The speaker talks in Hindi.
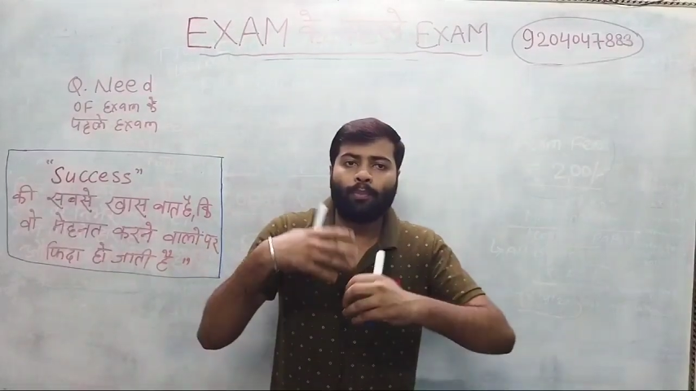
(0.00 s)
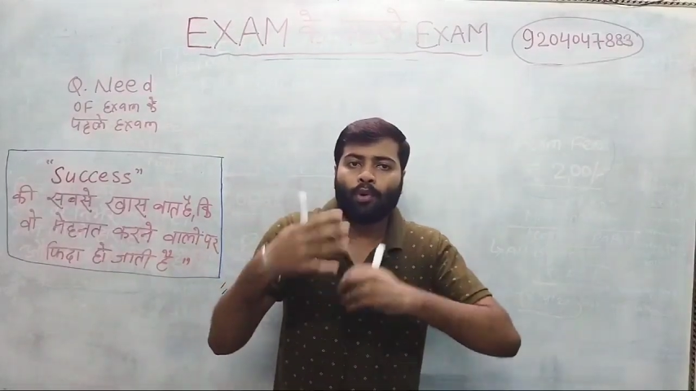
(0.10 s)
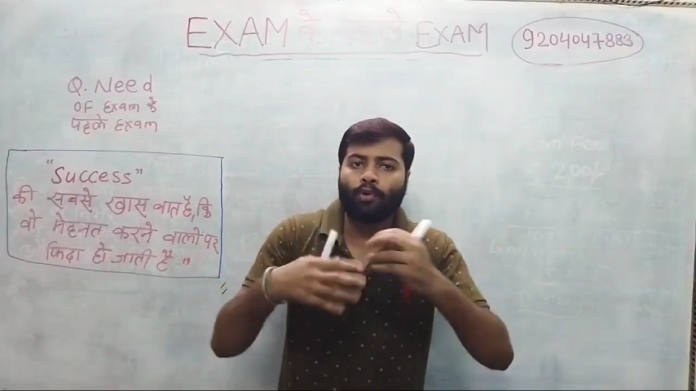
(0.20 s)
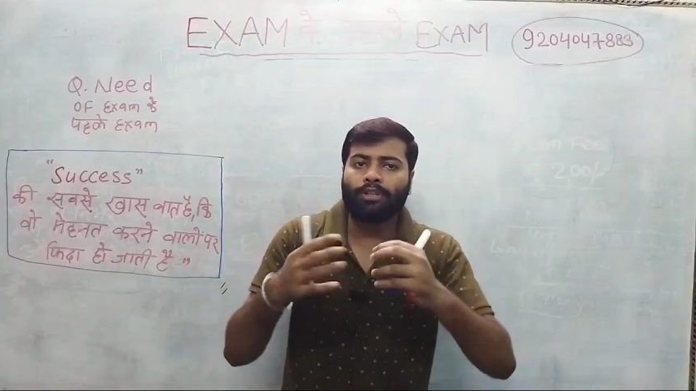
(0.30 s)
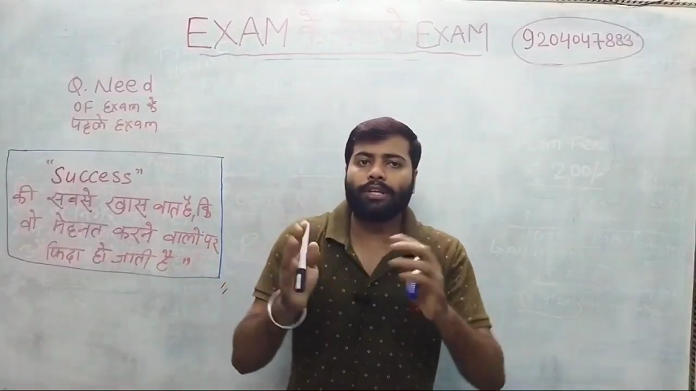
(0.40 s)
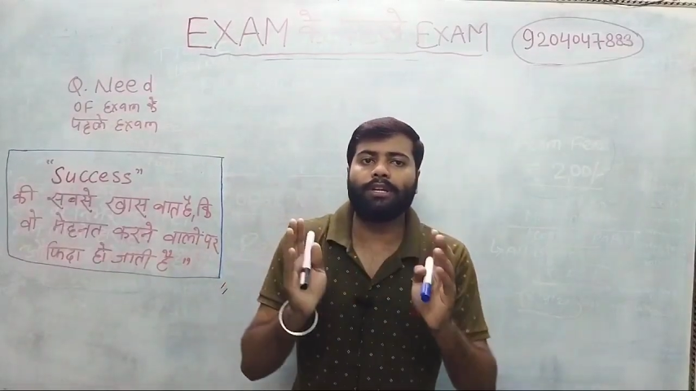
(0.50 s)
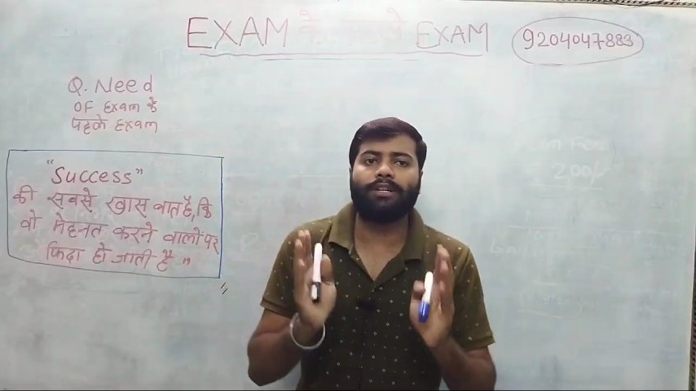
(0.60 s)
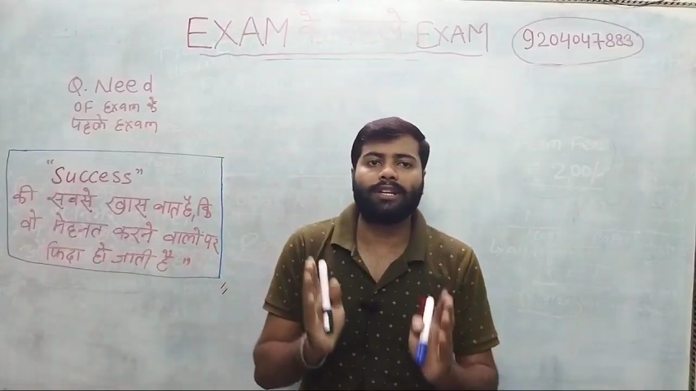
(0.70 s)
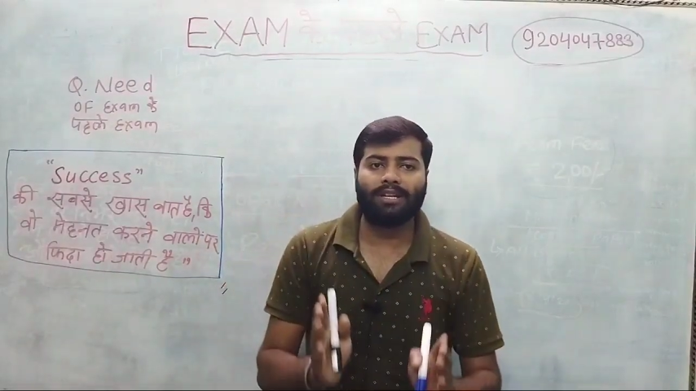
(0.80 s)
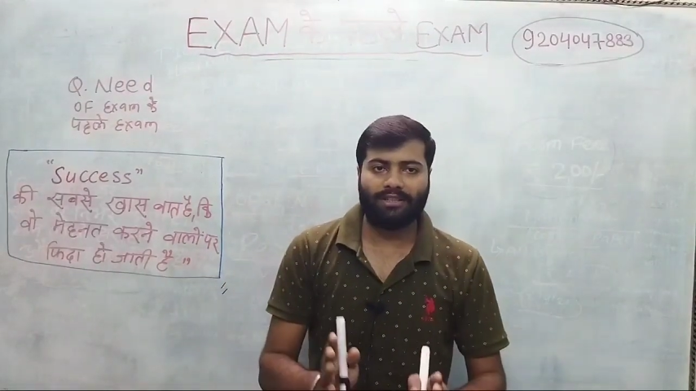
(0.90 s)
बहुत ही
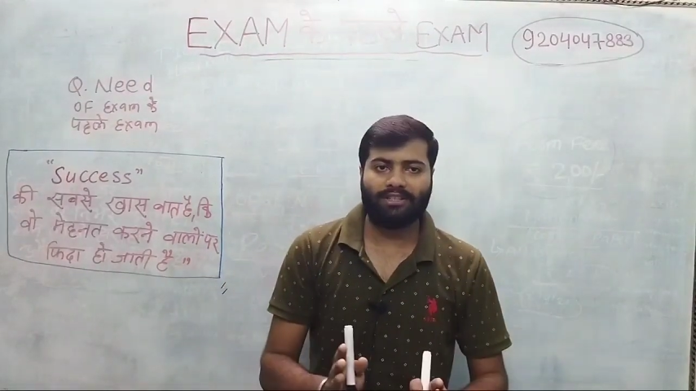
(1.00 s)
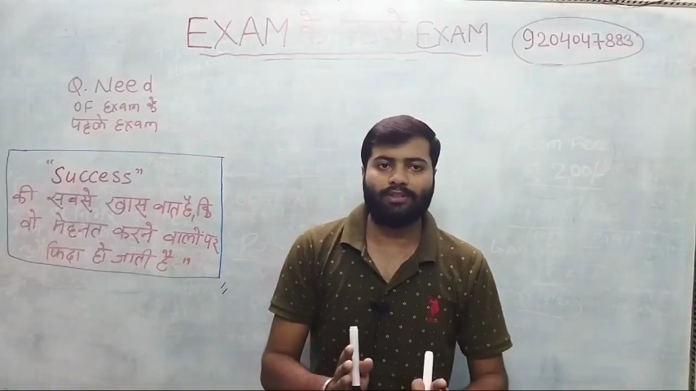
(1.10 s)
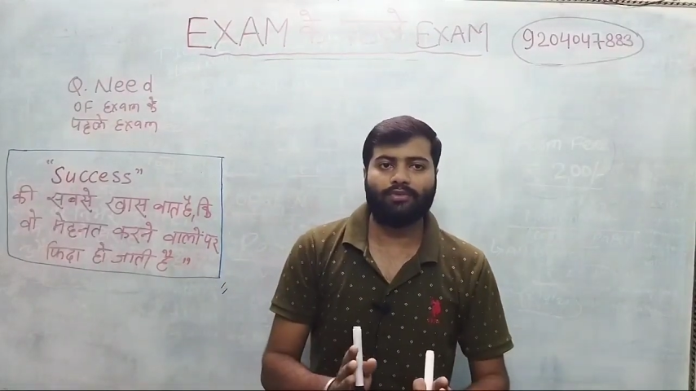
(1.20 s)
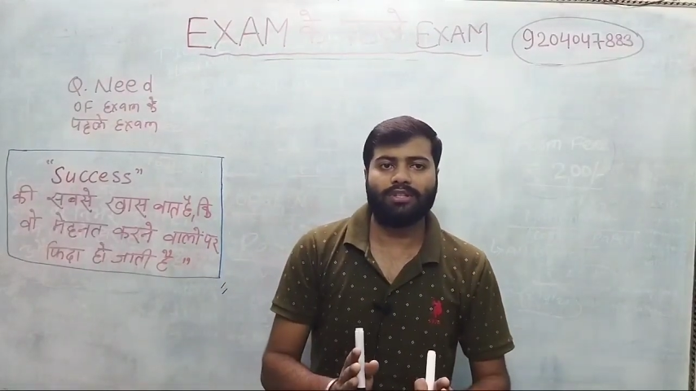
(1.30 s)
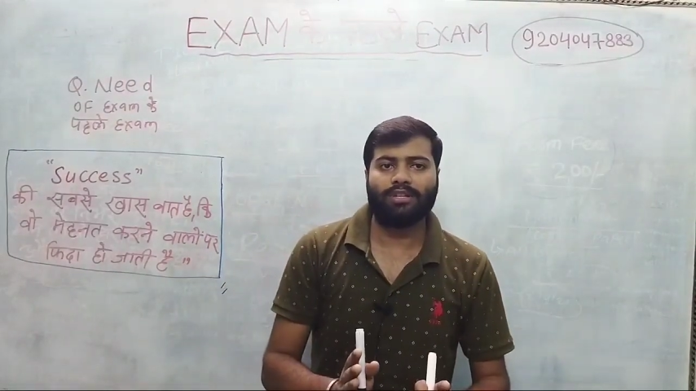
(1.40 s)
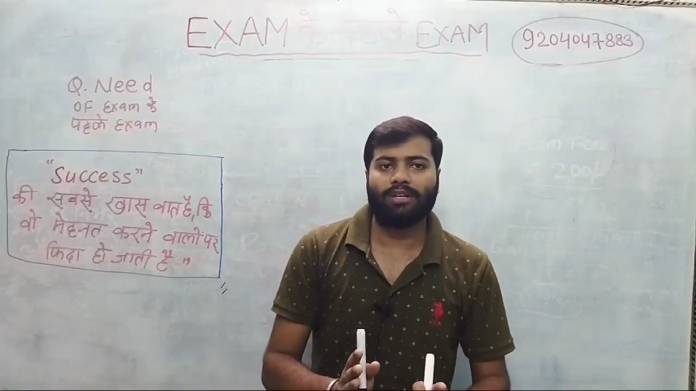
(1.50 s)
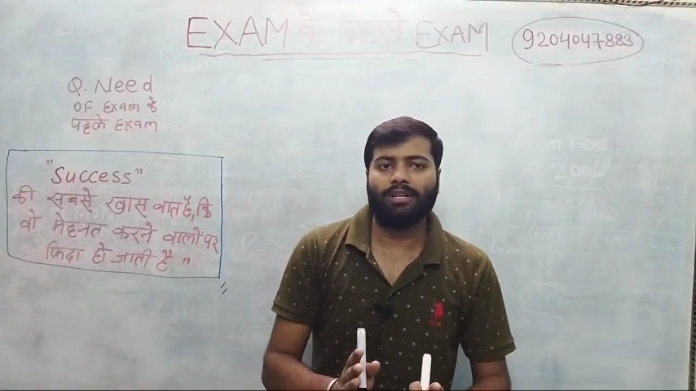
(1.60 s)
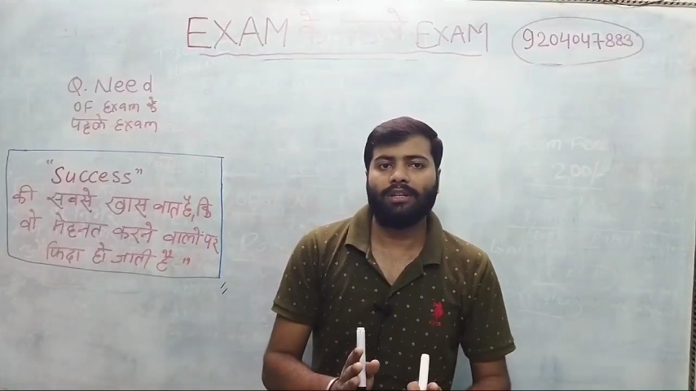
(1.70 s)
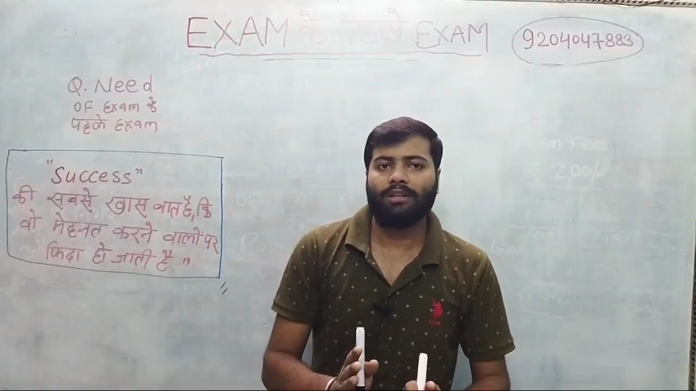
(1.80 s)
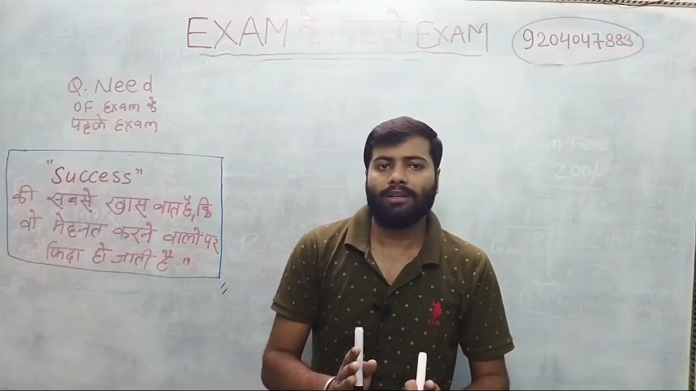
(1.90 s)
क्रिटिकल सिचुएशन है